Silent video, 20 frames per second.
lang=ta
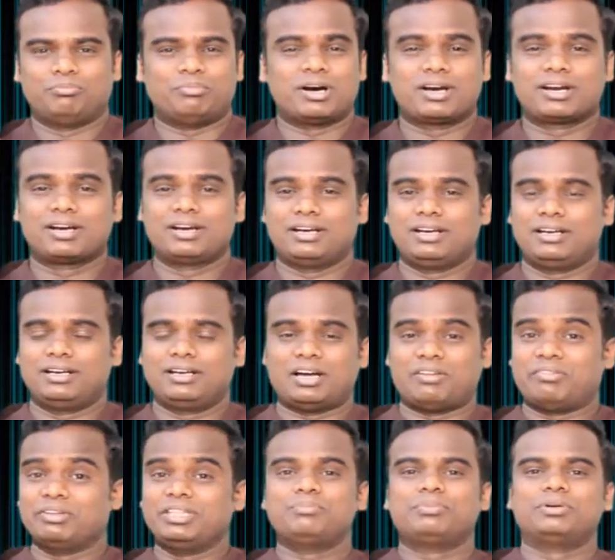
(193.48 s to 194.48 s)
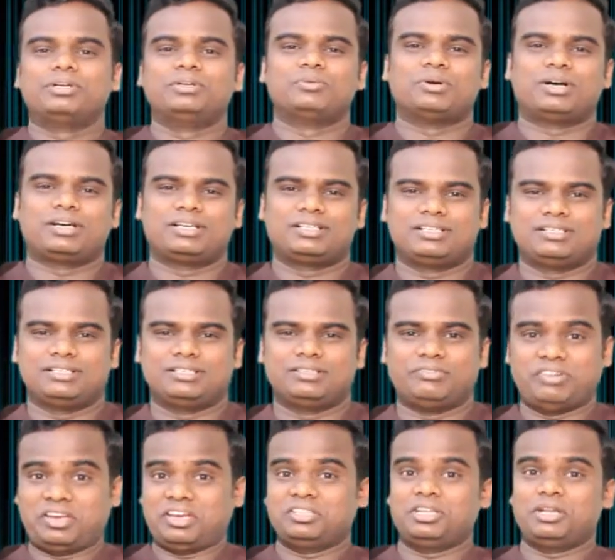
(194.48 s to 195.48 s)
மக்கள் அவதிப்படுவார்கள்
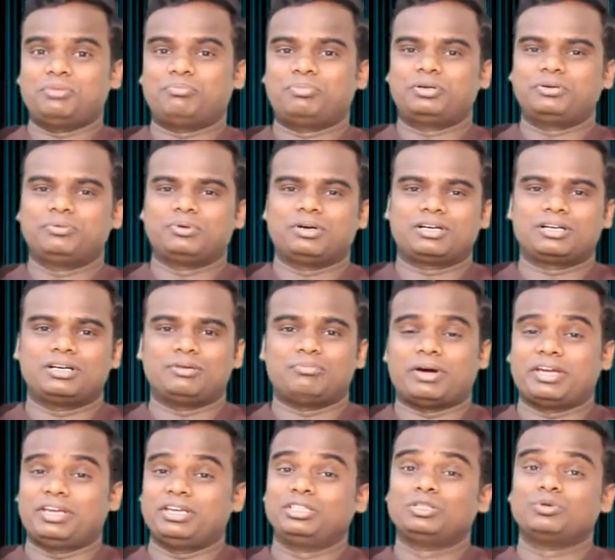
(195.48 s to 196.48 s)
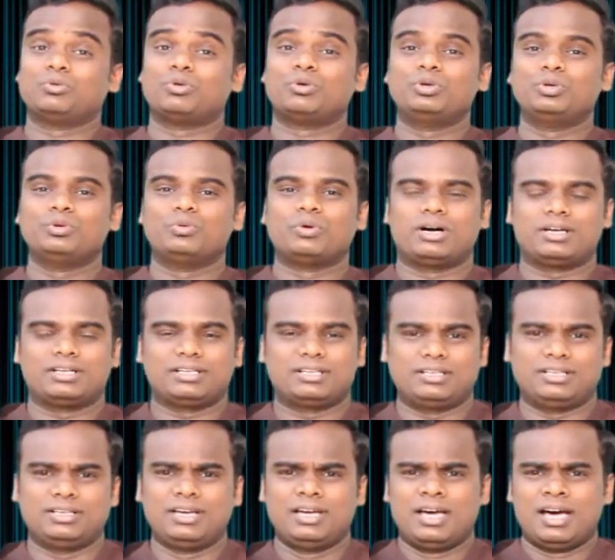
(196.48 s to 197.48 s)
வேதனைப்படுவார்கள் பயந்து
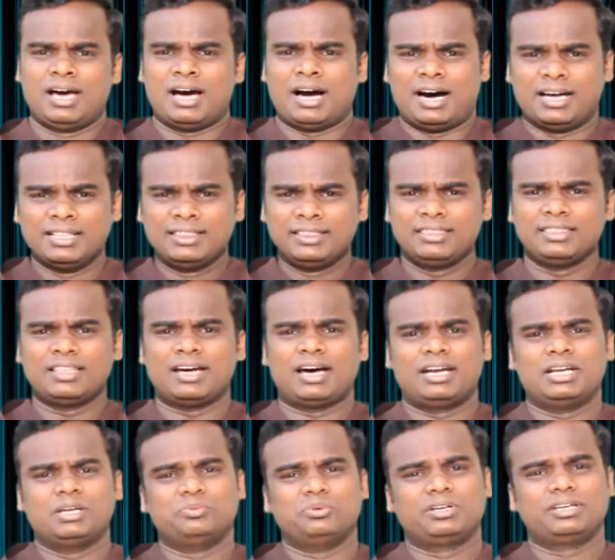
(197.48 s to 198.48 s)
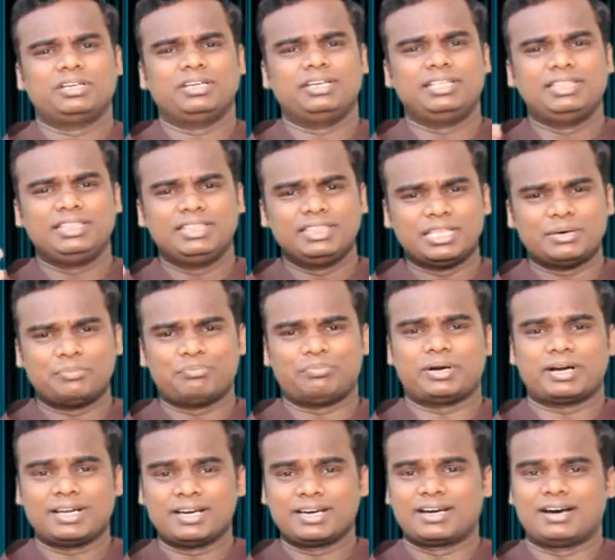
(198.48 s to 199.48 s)
ஓடுவார்கள் அந்த அளவுக்கு இந்த
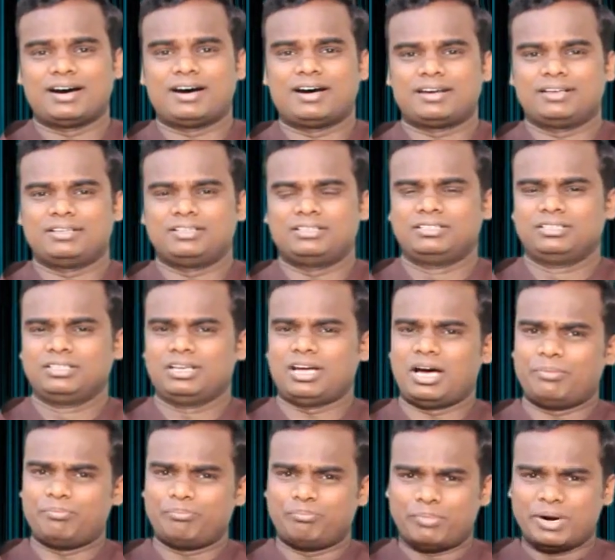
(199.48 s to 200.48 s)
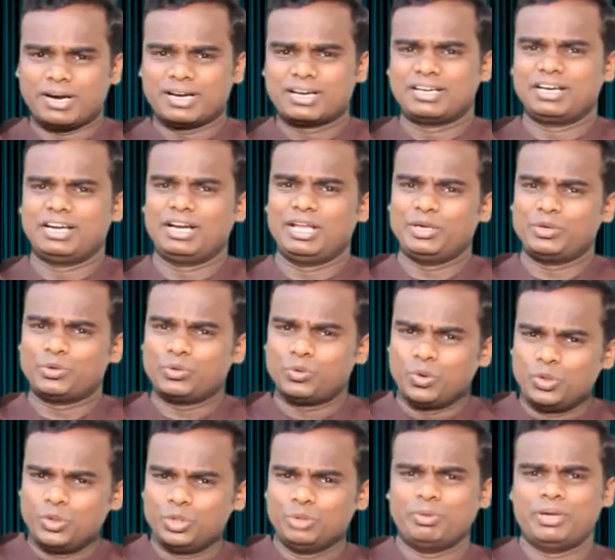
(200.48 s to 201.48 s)
பணக்காரன் மக்களை
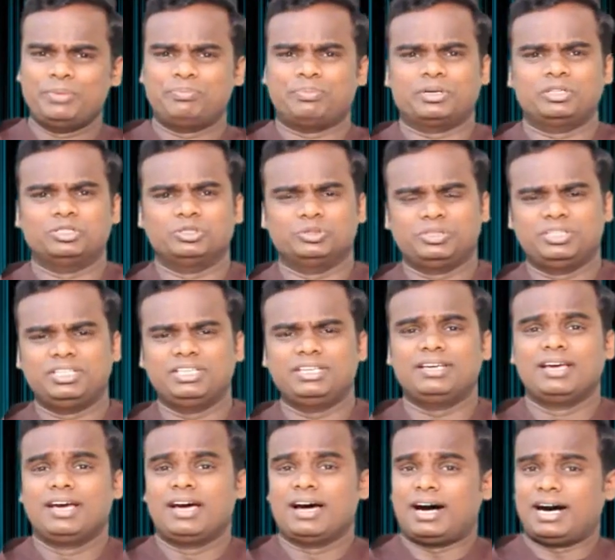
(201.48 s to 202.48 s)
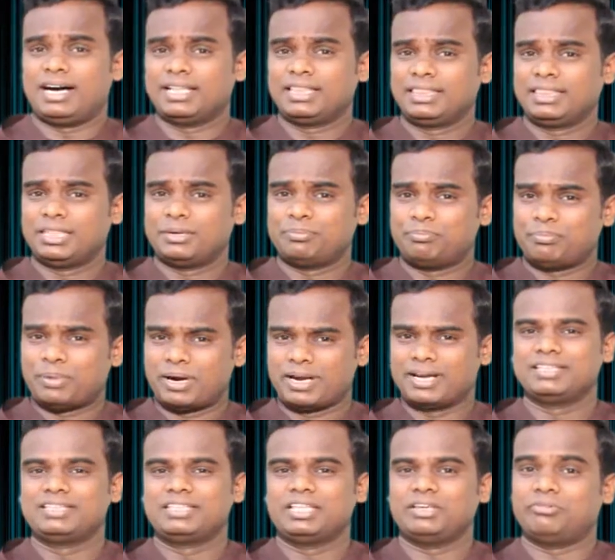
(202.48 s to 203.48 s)
கொடுமைப்படுத்தி அந்த
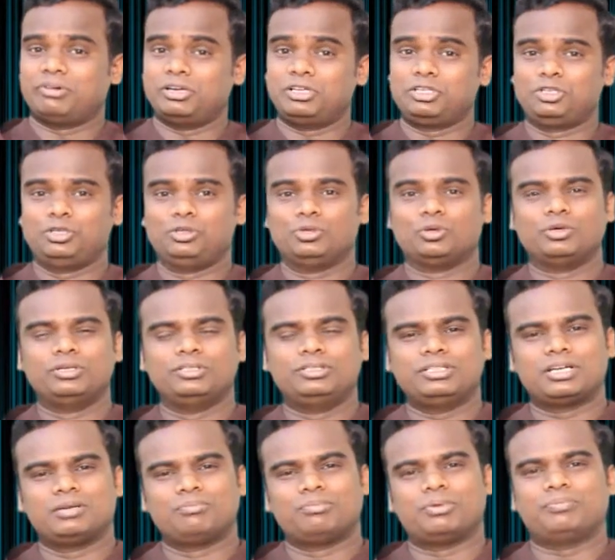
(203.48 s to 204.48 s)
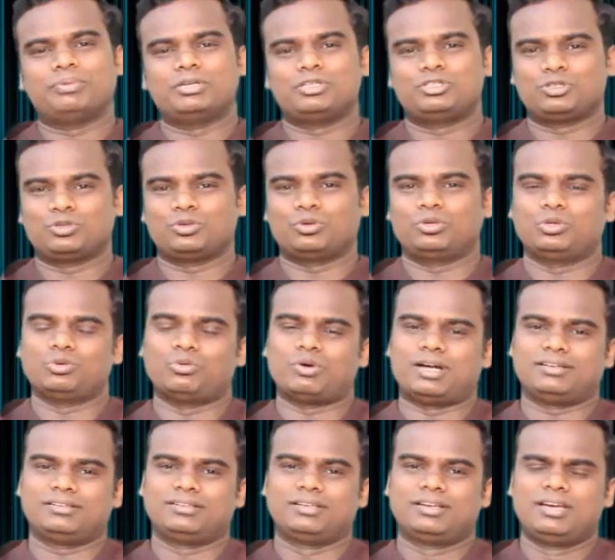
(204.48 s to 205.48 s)
பணத்தை வட்டியோடு திரும்ப பெற்றுக்கொள்ளுவான்